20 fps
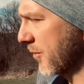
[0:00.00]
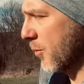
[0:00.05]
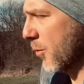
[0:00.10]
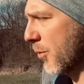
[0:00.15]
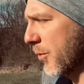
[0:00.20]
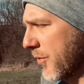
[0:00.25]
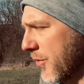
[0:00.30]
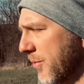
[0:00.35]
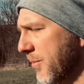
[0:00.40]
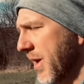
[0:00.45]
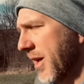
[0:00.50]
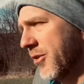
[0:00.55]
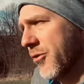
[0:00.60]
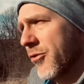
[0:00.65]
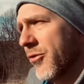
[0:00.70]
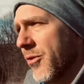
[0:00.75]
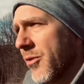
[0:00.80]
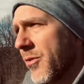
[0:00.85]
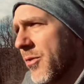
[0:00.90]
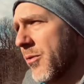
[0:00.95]
großen
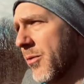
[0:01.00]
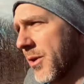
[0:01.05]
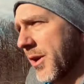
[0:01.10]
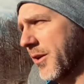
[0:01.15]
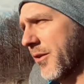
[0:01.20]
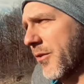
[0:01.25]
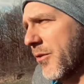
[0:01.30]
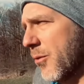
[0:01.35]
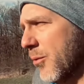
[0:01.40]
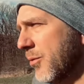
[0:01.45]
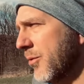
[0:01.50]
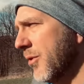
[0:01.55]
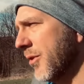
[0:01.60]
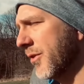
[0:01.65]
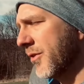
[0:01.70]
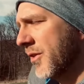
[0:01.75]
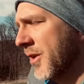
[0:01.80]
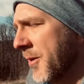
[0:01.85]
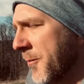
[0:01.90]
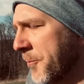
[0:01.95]
Menschen oder eines
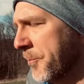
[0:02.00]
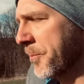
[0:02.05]
Hundes